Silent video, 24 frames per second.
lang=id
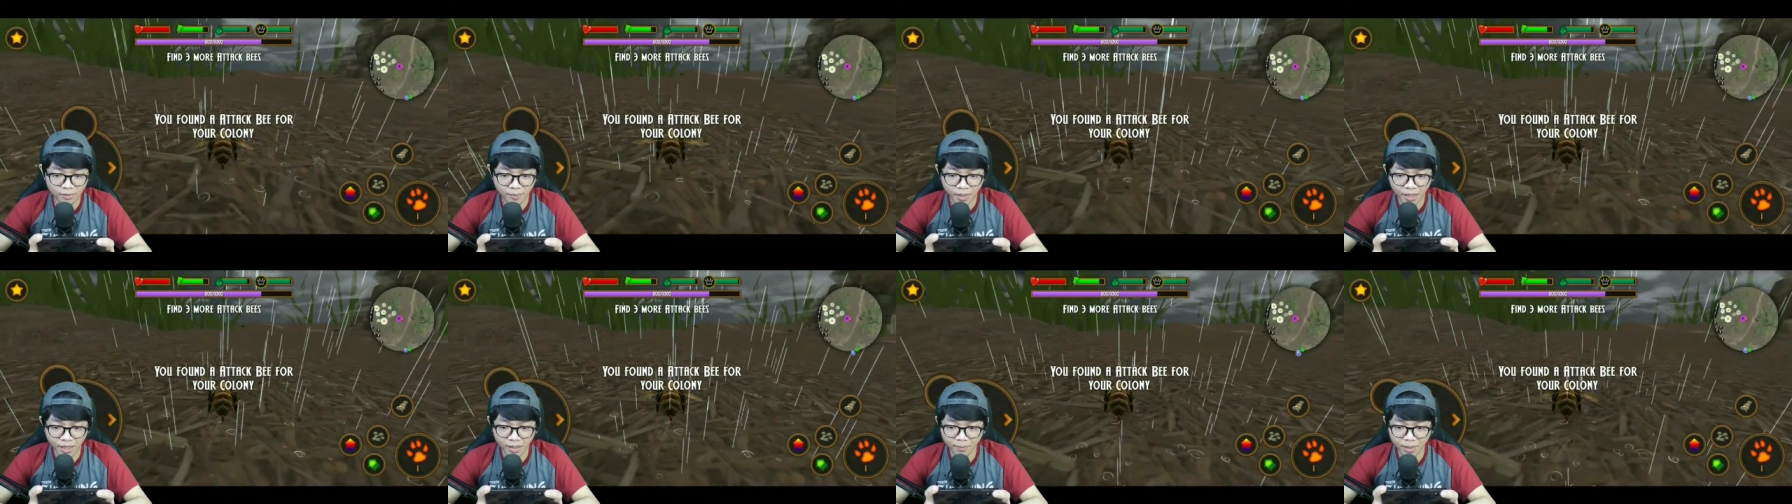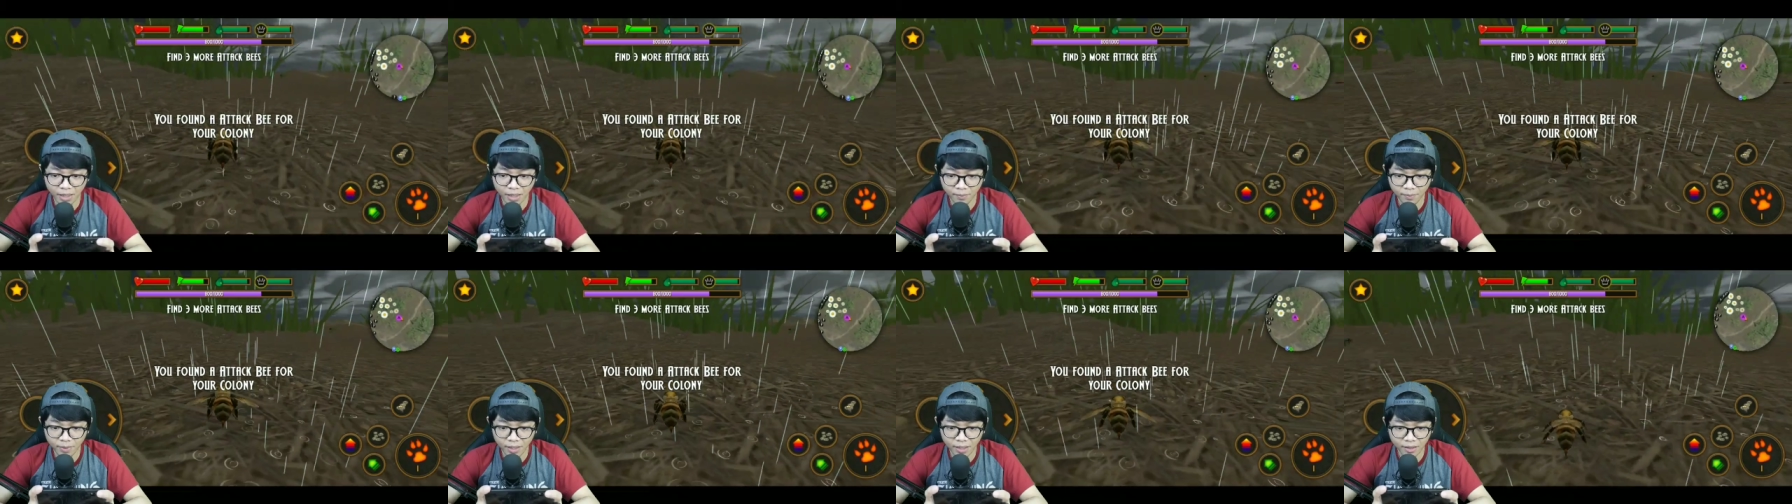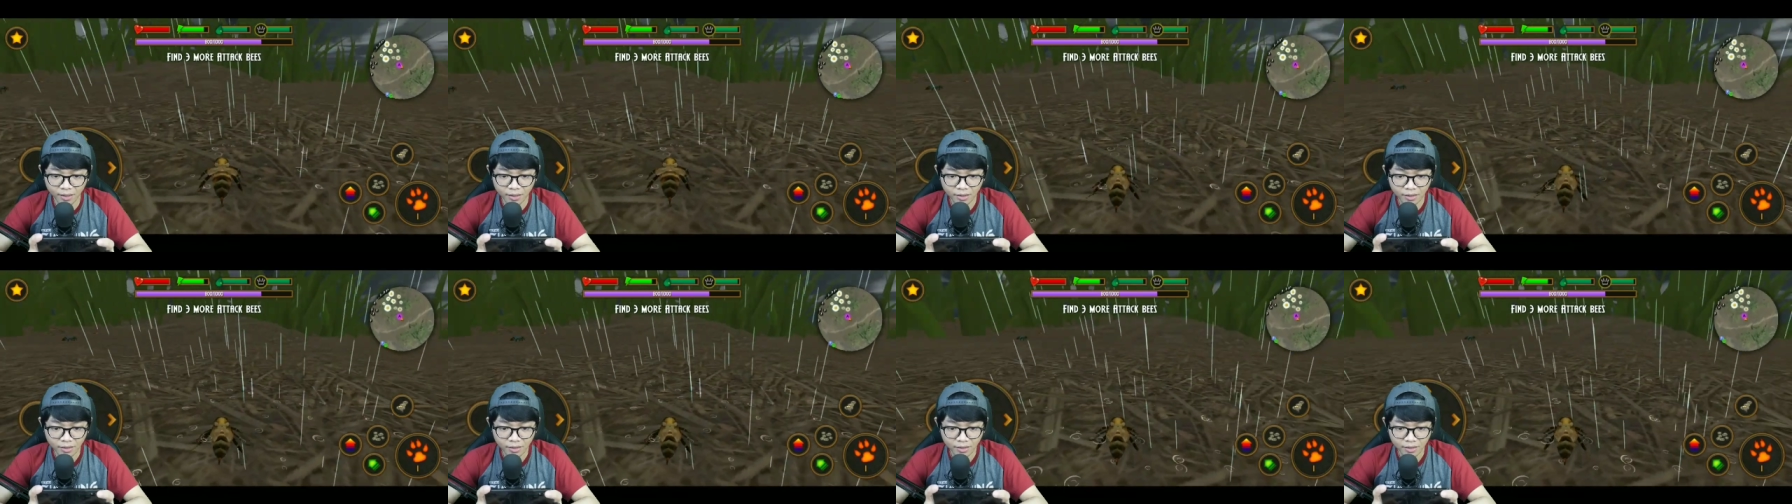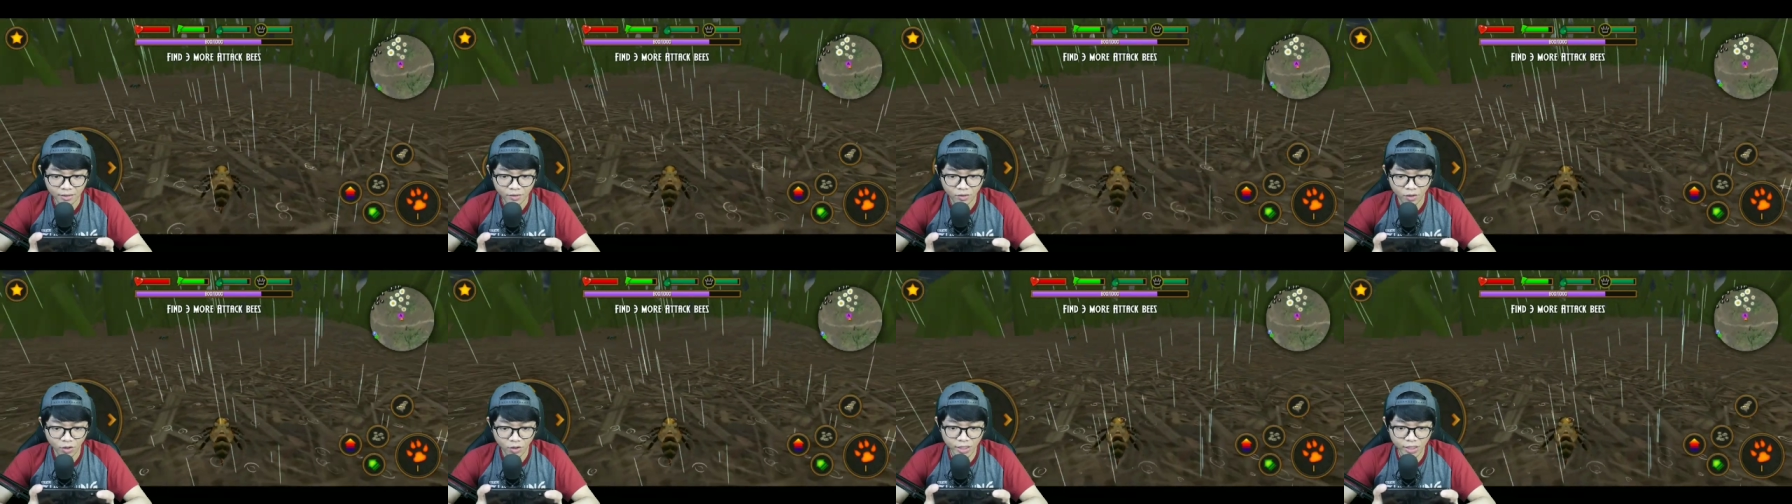mana mana mana
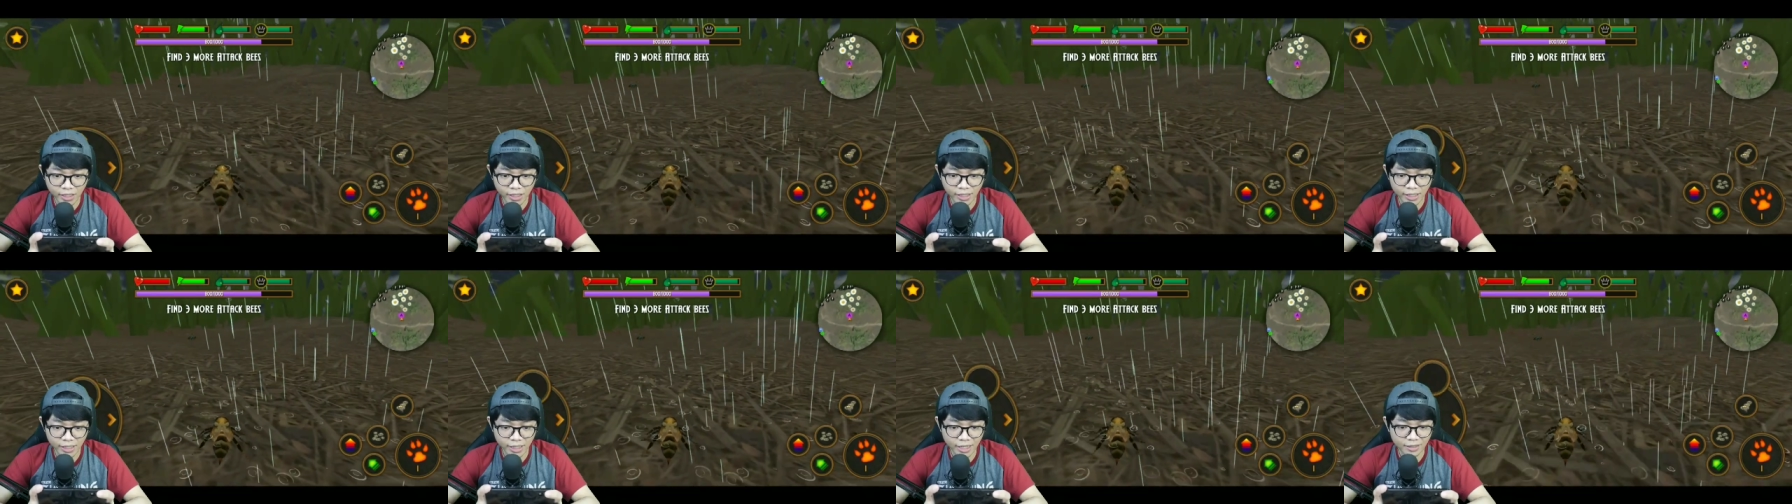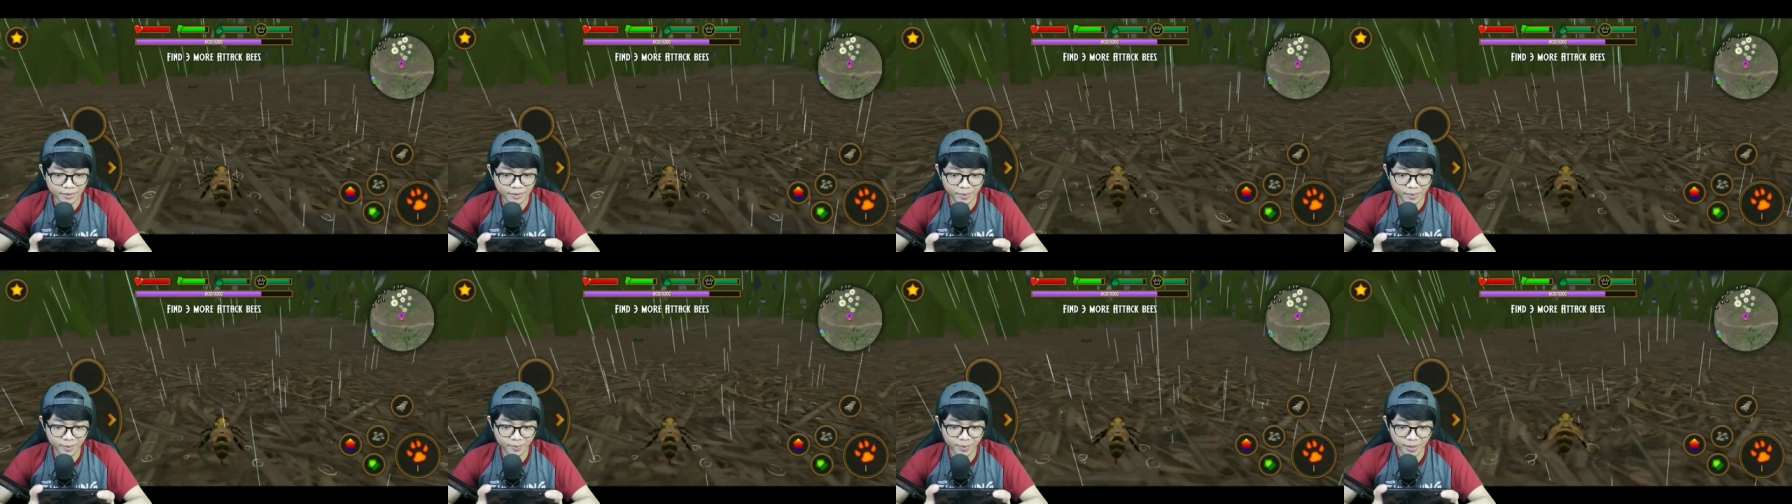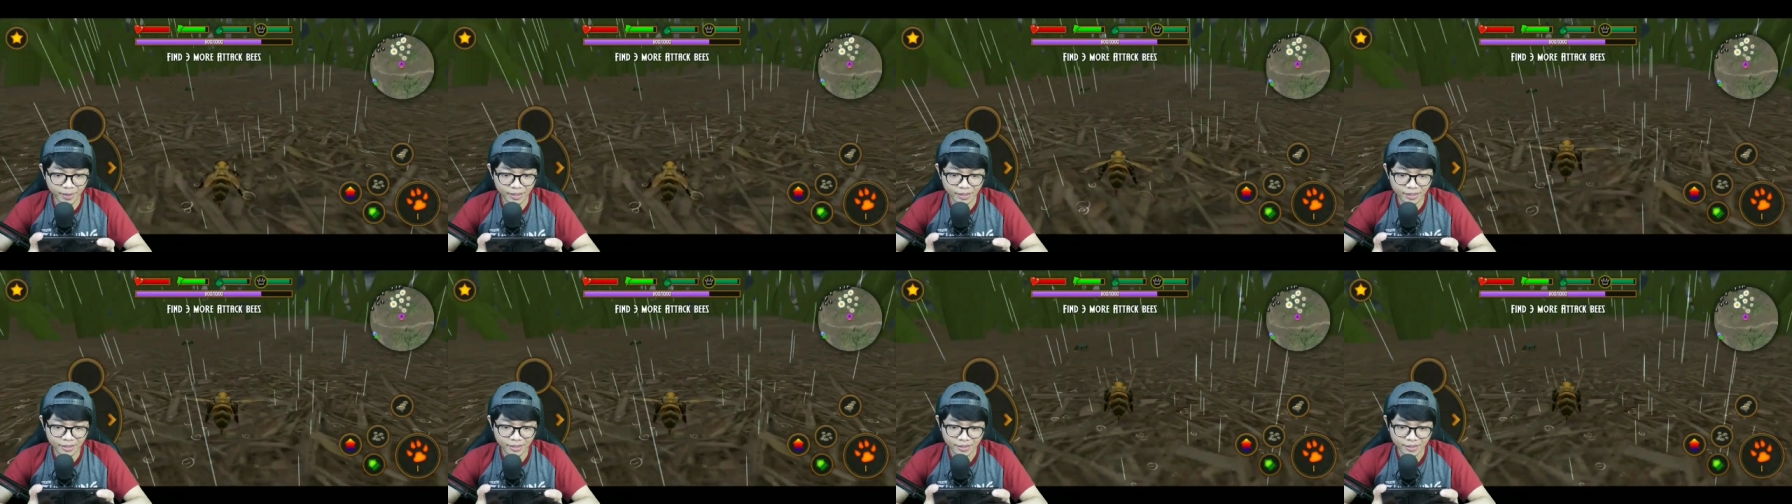oh ini dia teman-teman